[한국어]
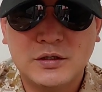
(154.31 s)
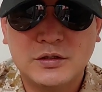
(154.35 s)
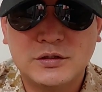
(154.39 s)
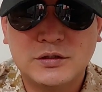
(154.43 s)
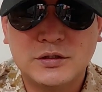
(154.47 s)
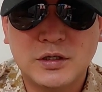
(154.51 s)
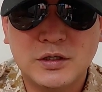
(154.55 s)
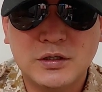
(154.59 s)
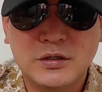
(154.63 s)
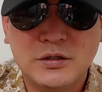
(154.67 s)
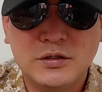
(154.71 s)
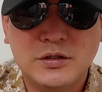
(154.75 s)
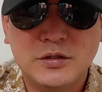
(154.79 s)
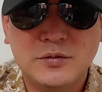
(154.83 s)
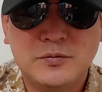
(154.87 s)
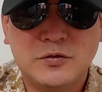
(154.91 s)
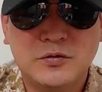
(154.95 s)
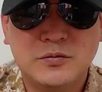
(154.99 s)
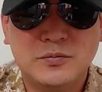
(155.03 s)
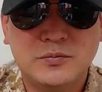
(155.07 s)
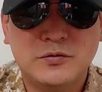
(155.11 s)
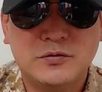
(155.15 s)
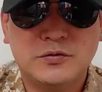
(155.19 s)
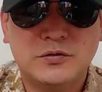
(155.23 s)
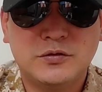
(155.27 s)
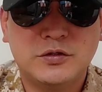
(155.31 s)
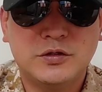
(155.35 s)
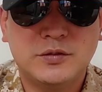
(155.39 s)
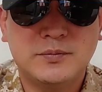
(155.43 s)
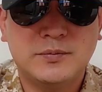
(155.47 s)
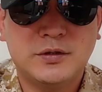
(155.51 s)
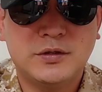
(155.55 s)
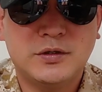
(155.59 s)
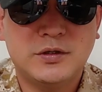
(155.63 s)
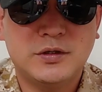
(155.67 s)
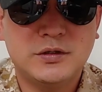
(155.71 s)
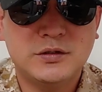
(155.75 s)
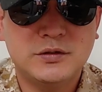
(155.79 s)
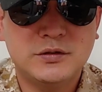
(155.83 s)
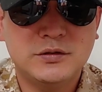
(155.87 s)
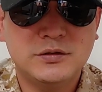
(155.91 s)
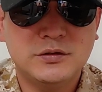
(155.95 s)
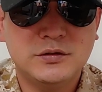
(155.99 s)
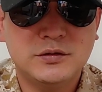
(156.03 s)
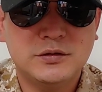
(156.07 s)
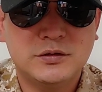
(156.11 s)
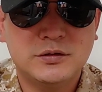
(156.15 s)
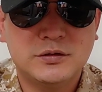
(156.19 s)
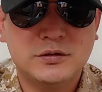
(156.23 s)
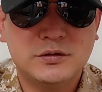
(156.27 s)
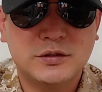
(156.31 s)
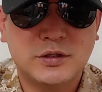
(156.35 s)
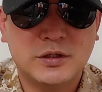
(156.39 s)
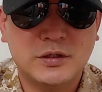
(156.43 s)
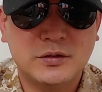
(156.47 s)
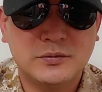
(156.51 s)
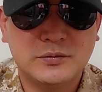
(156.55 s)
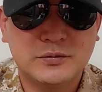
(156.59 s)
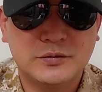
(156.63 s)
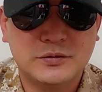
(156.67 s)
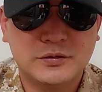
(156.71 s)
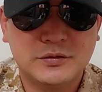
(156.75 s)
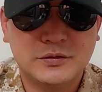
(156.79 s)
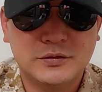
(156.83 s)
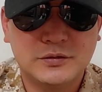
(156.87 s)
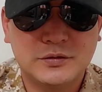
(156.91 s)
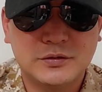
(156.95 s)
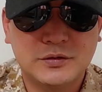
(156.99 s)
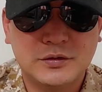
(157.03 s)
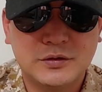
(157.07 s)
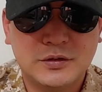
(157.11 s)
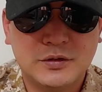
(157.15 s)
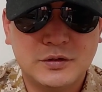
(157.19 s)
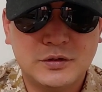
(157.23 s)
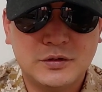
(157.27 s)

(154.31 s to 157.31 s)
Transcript: 장기 복무를 희망하는 장교는